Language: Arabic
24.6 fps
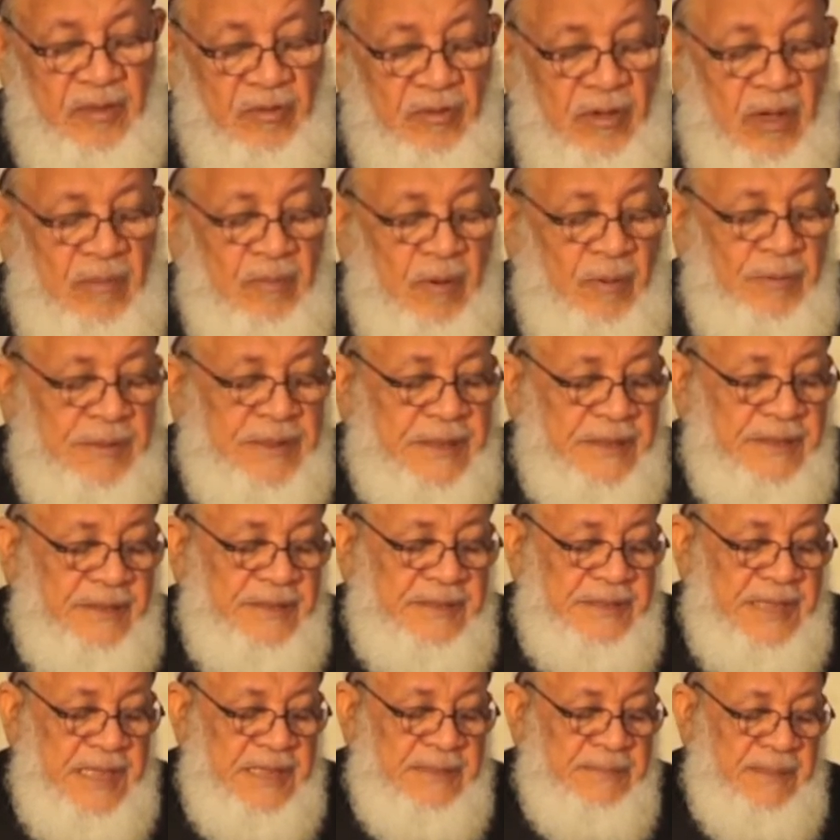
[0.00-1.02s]
وممكن
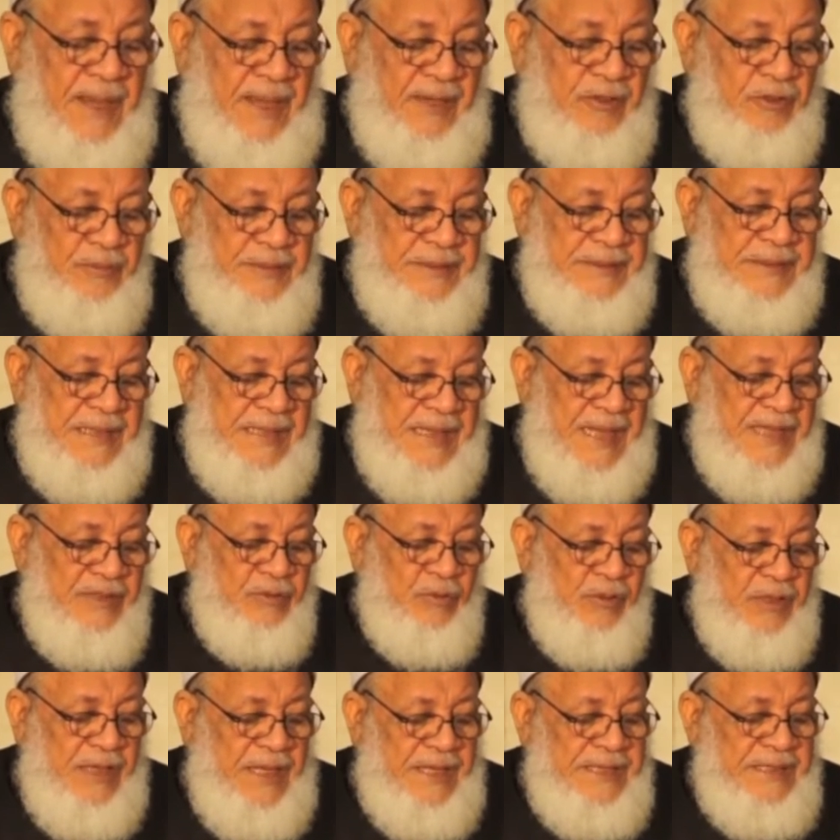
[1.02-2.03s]
يجمع له بين
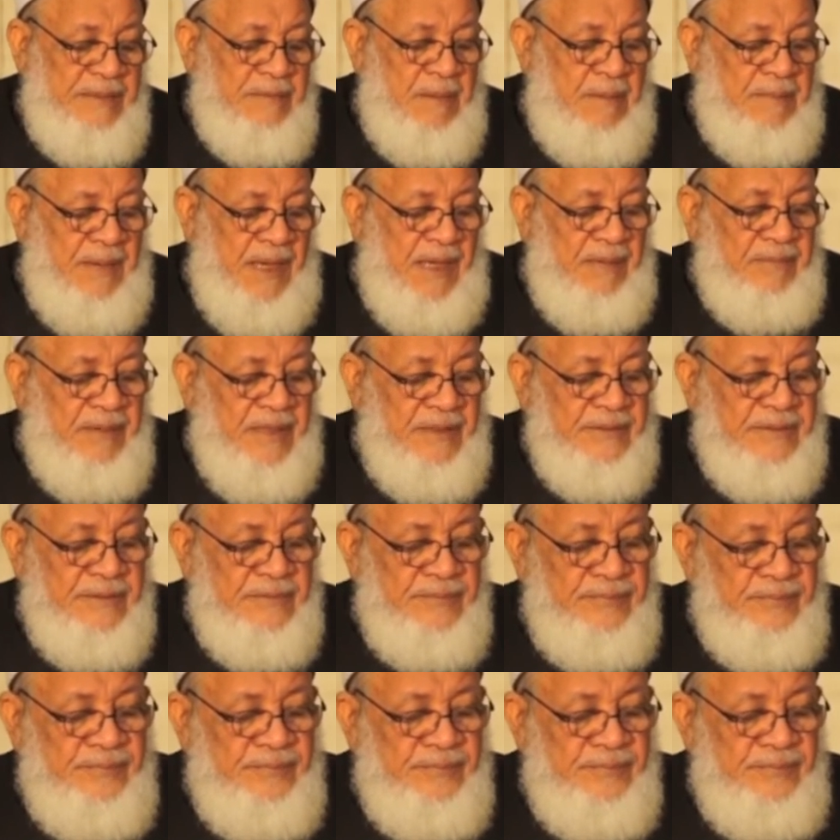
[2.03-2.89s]
الاجر والغنيمه مع بعض